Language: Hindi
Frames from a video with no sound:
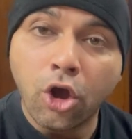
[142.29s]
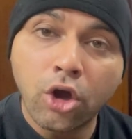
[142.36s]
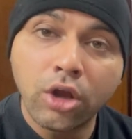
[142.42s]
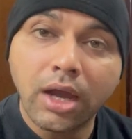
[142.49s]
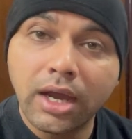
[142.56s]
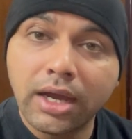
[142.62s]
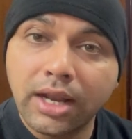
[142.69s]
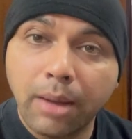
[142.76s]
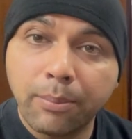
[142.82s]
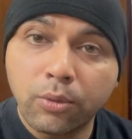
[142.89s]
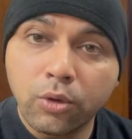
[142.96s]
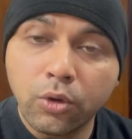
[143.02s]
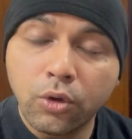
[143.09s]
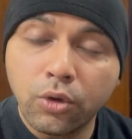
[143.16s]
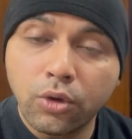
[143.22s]
और अगर
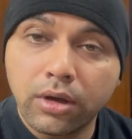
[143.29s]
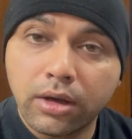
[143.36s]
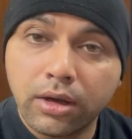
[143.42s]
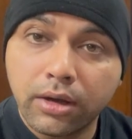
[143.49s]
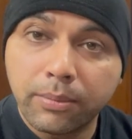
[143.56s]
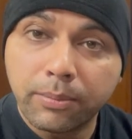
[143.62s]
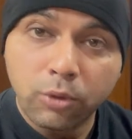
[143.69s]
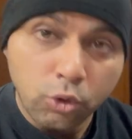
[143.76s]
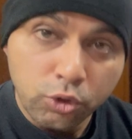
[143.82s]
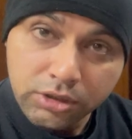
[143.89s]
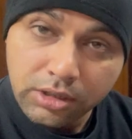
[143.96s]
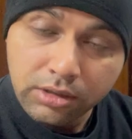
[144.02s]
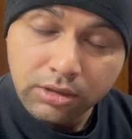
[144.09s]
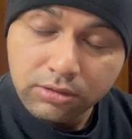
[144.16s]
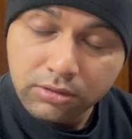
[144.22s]
आपको आप
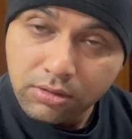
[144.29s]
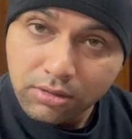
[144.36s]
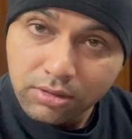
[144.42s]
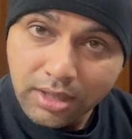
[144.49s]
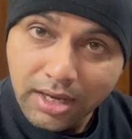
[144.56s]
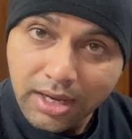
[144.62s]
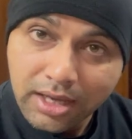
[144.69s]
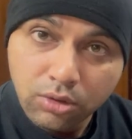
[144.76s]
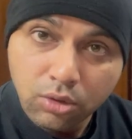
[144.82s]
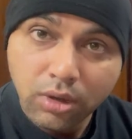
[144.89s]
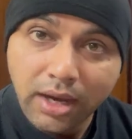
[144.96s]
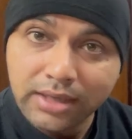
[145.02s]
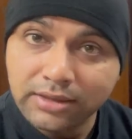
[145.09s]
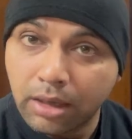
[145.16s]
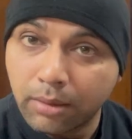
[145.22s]
कोचिंग की जरूरत है तो
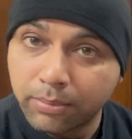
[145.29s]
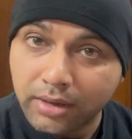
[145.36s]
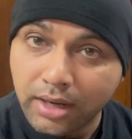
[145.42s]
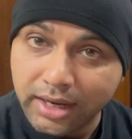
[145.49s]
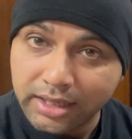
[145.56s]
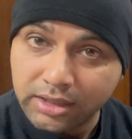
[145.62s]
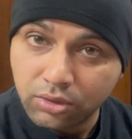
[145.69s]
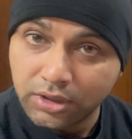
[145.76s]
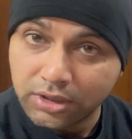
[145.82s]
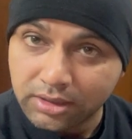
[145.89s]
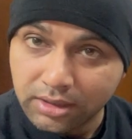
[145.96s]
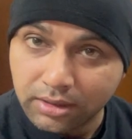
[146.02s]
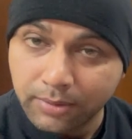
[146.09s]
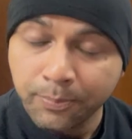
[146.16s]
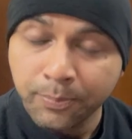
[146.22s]
गाइज आप राणा
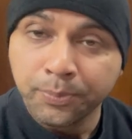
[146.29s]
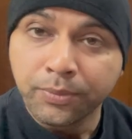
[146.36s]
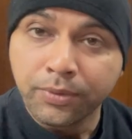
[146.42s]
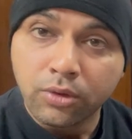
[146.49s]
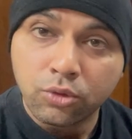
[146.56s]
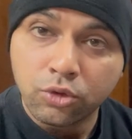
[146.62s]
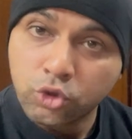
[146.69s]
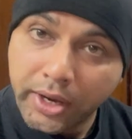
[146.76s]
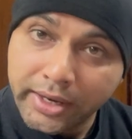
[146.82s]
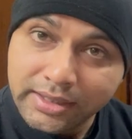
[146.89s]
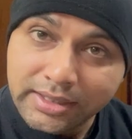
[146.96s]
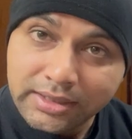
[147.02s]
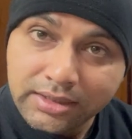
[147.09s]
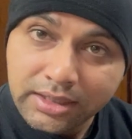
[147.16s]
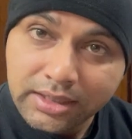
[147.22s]
एजुकेशन को ज्वाइन
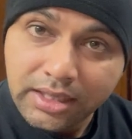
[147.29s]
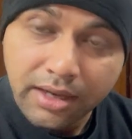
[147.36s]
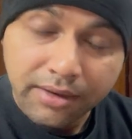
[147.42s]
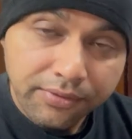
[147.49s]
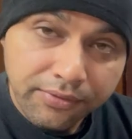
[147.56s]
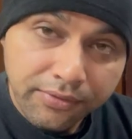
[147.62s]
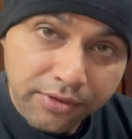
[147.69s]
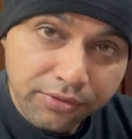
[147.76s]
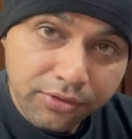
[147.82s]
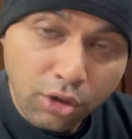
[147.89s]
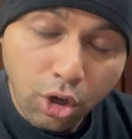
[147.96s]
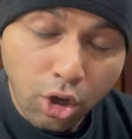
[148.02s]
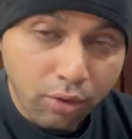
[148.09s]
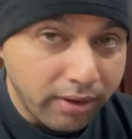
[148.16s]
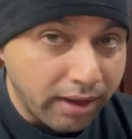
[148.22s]
कर सकते हैं
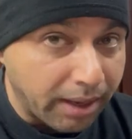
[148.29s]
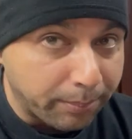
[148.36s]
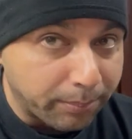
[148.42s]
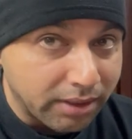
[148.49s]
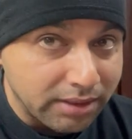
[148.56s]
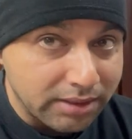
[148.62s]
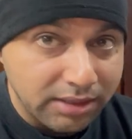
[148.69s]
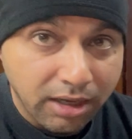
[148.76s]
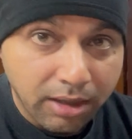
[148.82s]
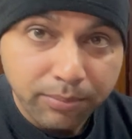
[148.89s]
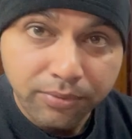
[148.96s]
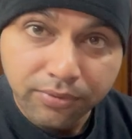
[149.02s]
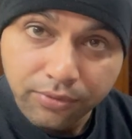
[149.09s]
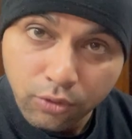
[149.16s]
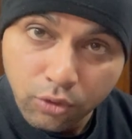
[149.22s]
फिफ्थ ऑफ अप्रैल से
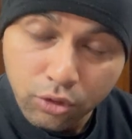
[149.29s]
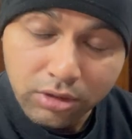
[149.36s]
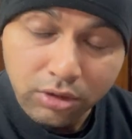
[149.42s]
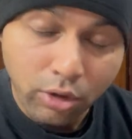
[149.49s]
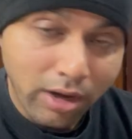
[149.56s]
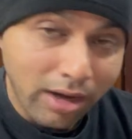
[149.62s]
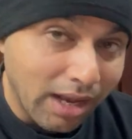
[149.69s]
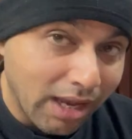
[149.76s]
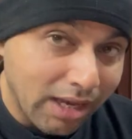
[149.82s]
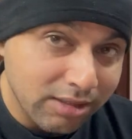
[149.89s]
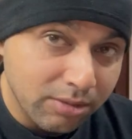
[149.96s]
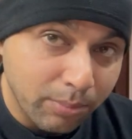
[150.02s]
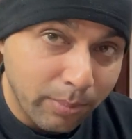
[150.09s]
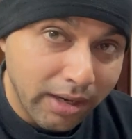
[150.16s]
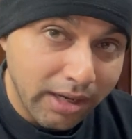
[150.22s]
हम फोर्थ और
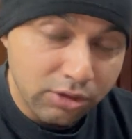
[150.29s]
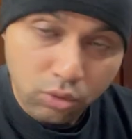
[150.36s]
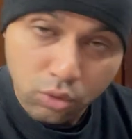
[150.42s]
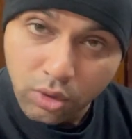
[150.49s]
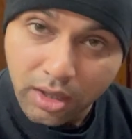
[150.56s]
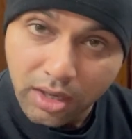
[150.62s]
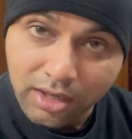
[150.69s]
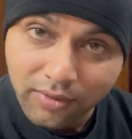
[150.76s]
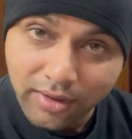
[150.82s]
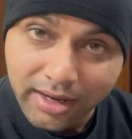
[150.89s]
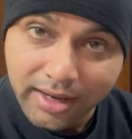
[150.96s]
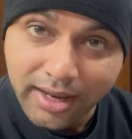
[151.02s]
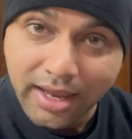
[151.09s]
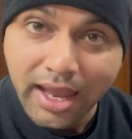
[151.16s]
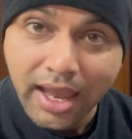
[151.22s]
लास्ट बैच शुरू करने
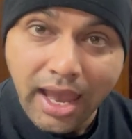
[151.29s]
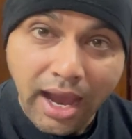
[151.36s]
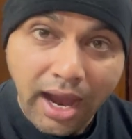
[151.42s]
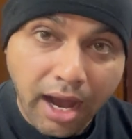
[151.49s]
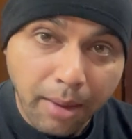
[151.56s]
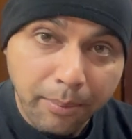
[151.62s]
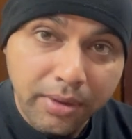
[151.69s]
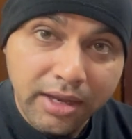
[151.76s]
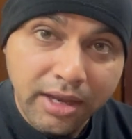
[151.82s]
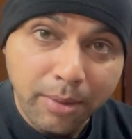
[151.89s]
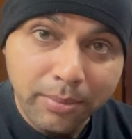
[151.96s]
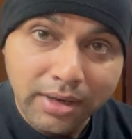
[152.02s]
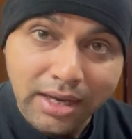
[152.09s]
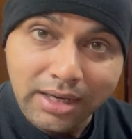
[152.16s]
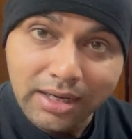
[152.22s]
वाले हैं अभी
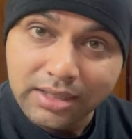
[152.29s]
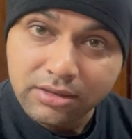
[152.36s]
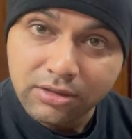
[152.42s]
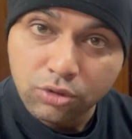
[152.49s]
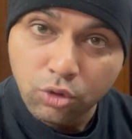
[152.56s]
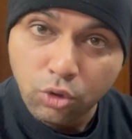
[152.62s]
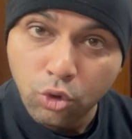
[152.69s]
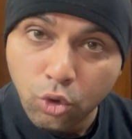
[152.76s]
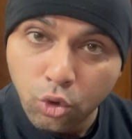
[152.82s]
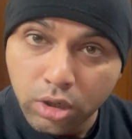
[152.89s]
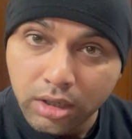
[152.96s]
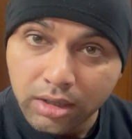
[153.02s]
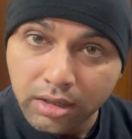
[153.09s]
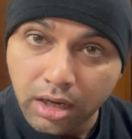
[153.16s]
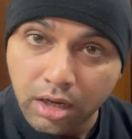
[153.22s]
हमने क्लासेस को
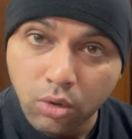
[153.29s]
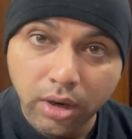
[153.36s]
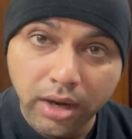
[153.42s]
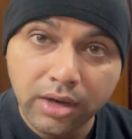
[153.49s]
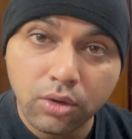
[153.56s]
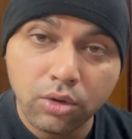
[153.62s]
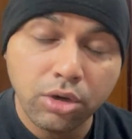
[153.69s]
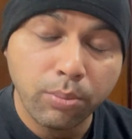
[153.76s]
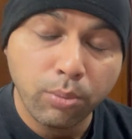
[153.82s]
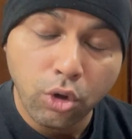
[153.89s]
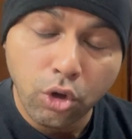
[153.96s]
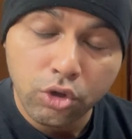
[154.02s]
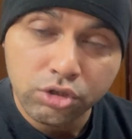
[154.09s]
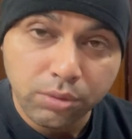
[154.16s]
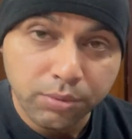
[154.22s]
होल्ड किया हुआ है क्योंकि
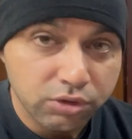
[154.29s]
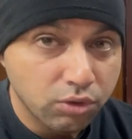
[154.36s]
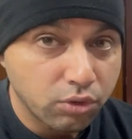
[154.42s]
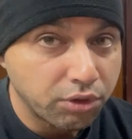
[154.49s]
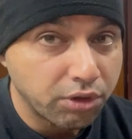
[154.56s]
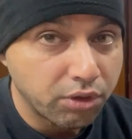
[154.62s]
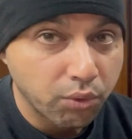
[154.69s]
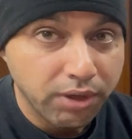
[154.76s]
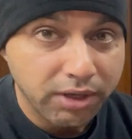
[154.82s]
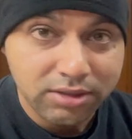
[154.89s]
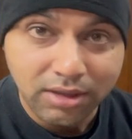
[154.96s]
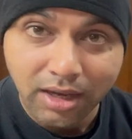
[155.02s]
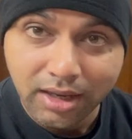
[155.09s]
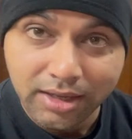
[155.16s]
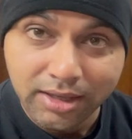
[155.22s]
बहुत से बच्चों की
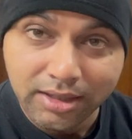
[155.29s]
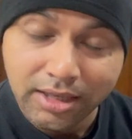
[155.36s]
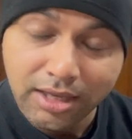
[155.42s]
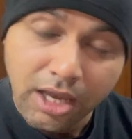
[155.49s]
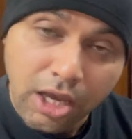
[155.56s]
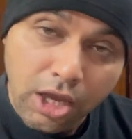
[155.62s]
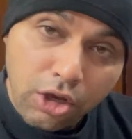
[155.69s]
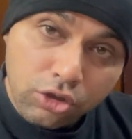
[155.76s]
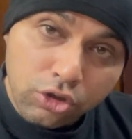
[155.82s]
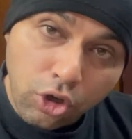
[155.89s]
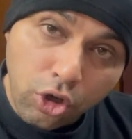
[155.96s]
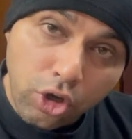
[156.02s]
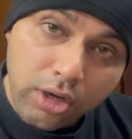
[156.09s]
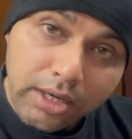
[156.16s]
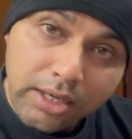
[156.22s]
रिक्वेस्ट आ रही थी जो
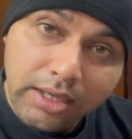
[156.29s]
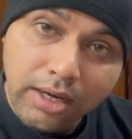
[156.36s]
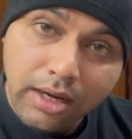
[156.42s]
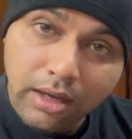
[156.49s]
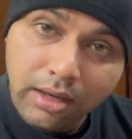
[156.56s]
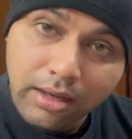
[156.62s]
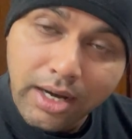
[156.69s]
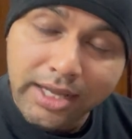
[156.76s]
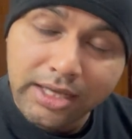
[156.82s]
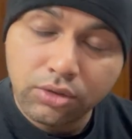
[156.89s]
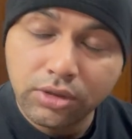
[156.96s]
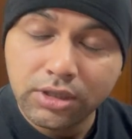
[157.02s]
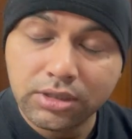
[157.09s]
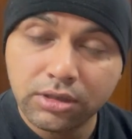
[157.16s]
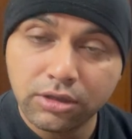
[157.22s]
ऑलरेडी राणा
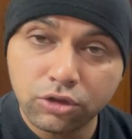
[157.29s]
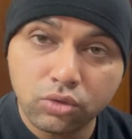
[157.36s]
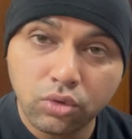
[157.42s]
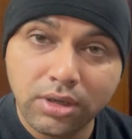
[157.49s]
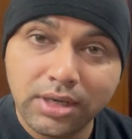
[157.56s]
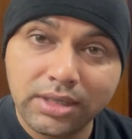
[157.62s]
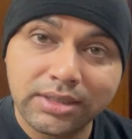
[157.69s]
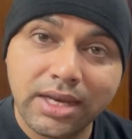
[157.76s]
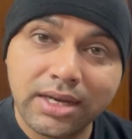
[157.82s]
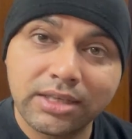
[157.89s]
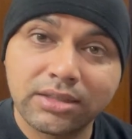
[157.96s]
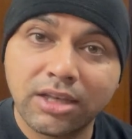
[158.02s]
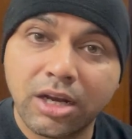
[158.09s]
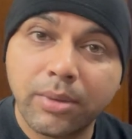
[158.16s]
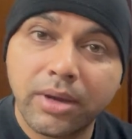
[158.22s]
एजुकेशन के स्टूडेंट्स हैं
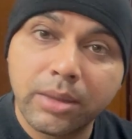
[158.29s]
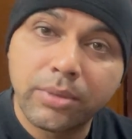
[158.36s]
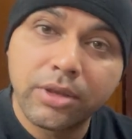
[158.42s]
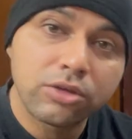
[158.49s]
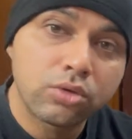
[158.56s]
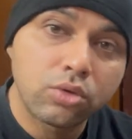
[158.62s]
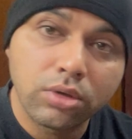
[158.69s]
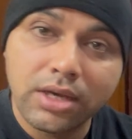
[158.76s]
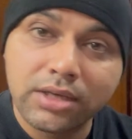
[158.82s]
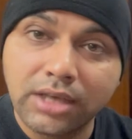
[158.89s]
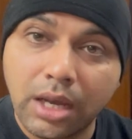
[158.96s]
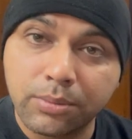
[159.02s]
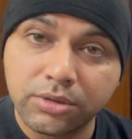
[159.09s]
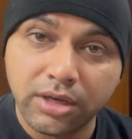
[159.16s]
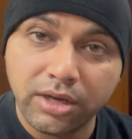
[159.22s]
कि सर हमारे प्लस टू के
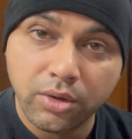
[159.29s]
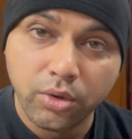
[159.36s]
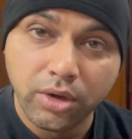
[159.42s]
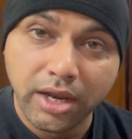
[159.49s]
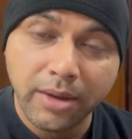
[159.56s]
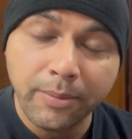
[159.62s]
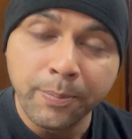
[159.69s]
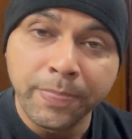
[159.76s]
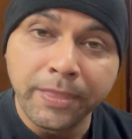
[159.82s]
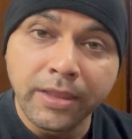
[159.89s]
एग्जाम चले हुए हैं